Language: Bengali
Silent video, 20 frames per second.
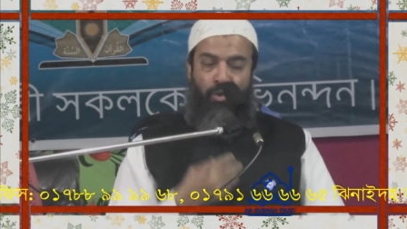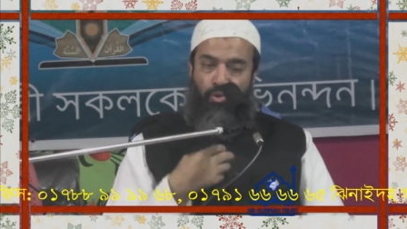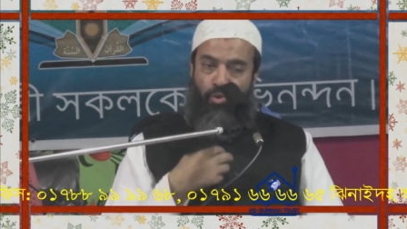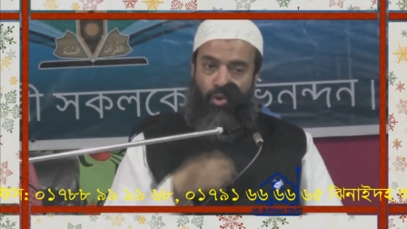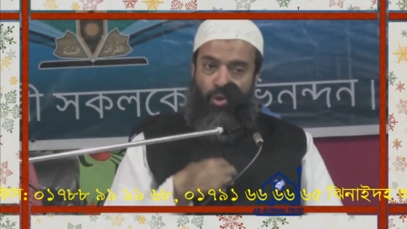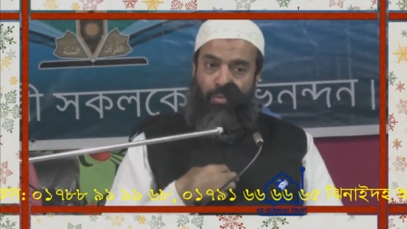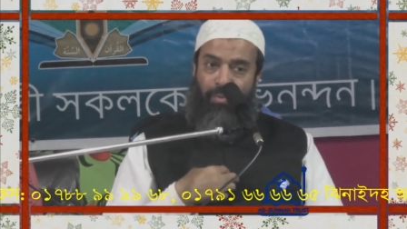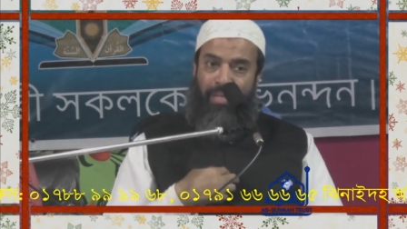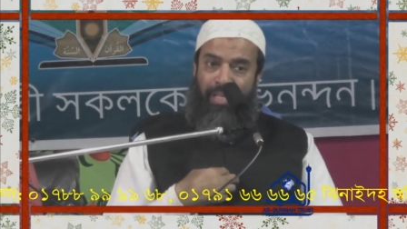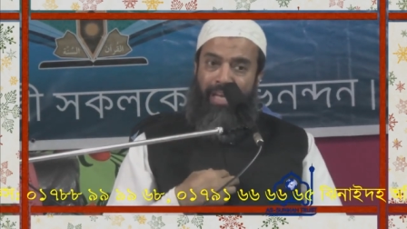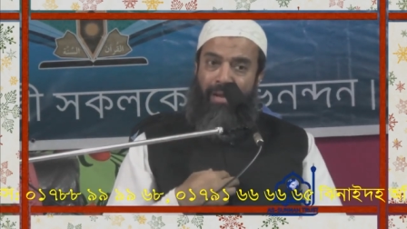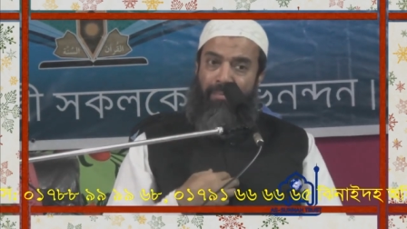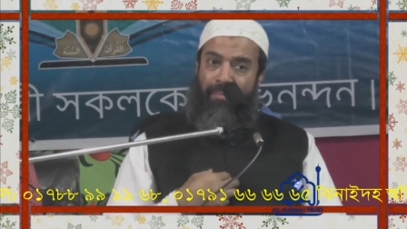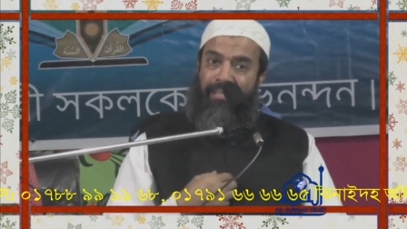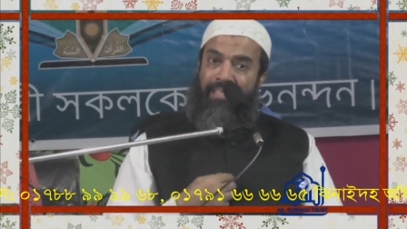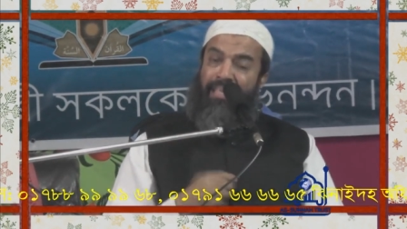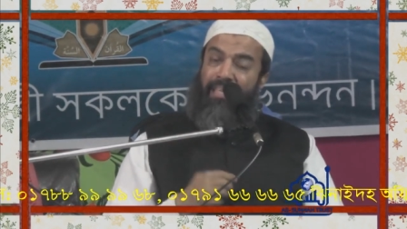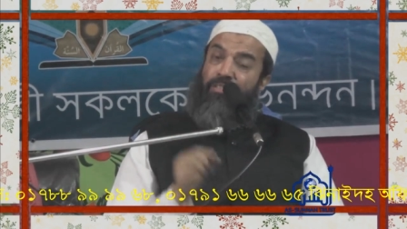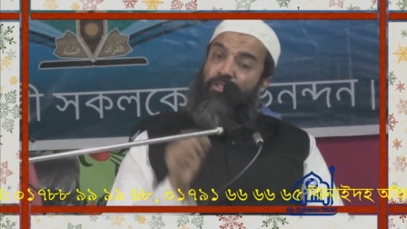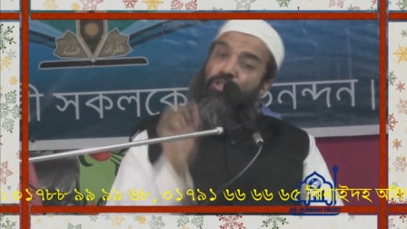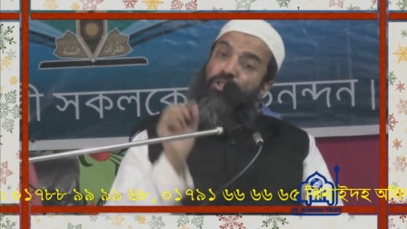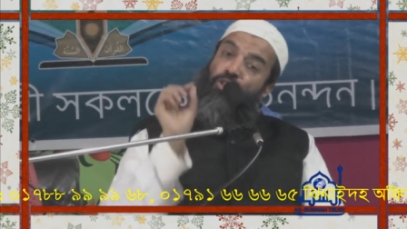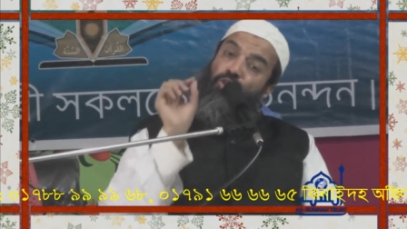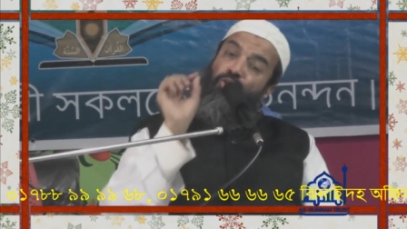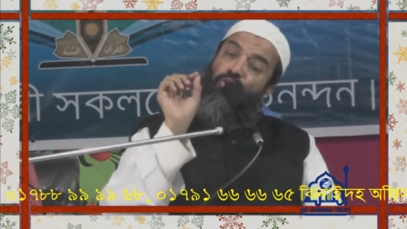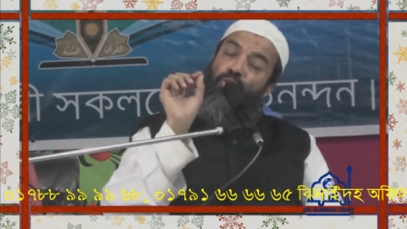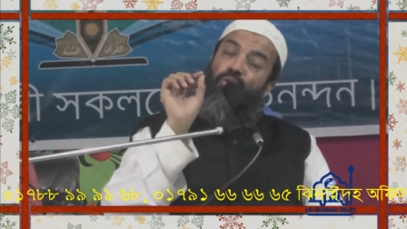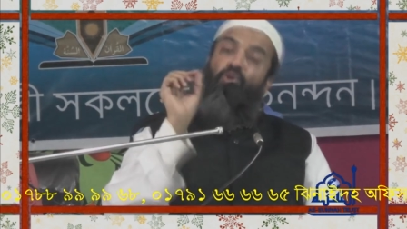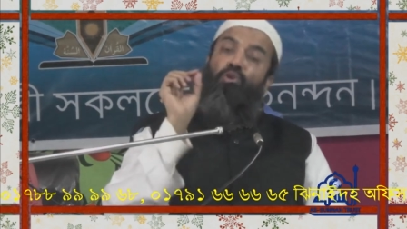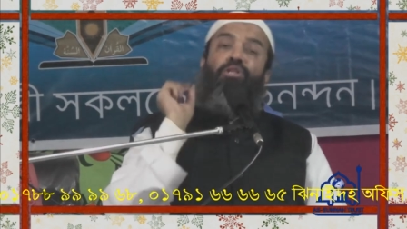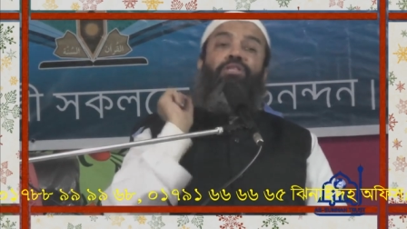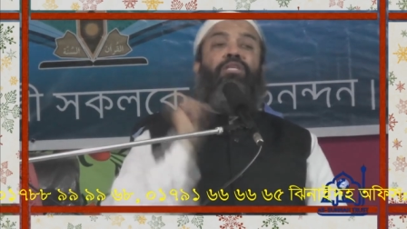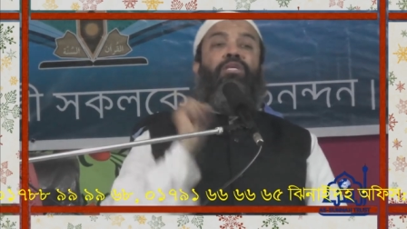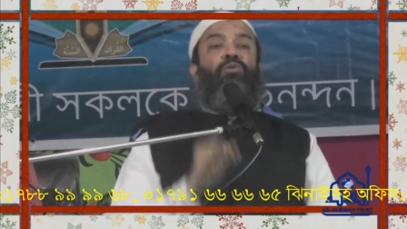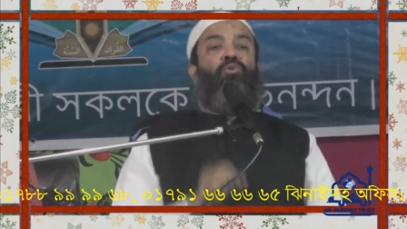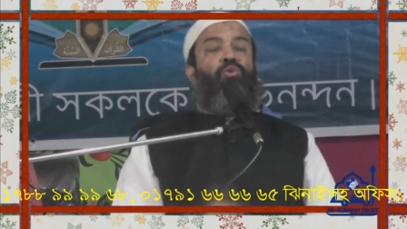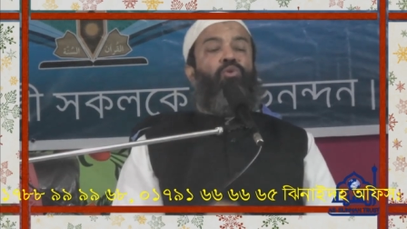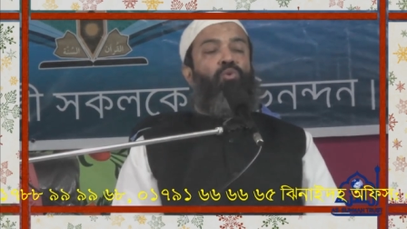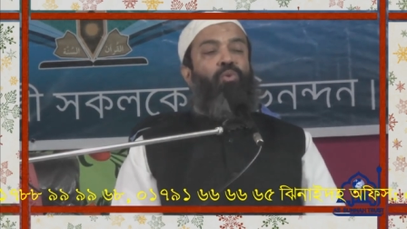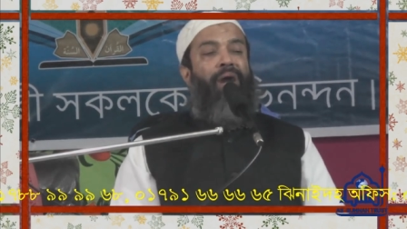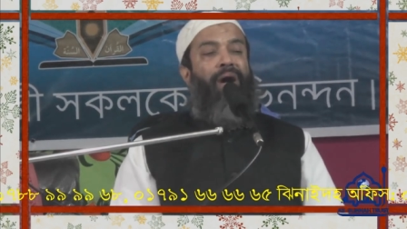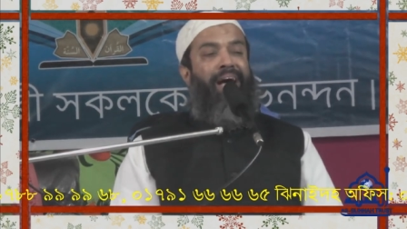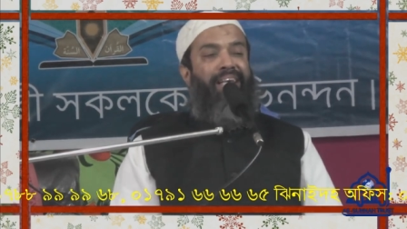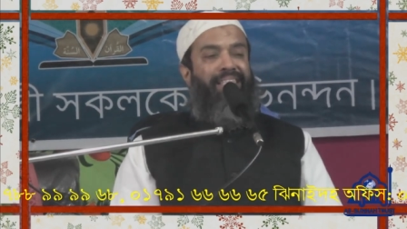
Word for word: জুলুম থেকে বাঁচার জন্য সুন্নত কিছু দোয়া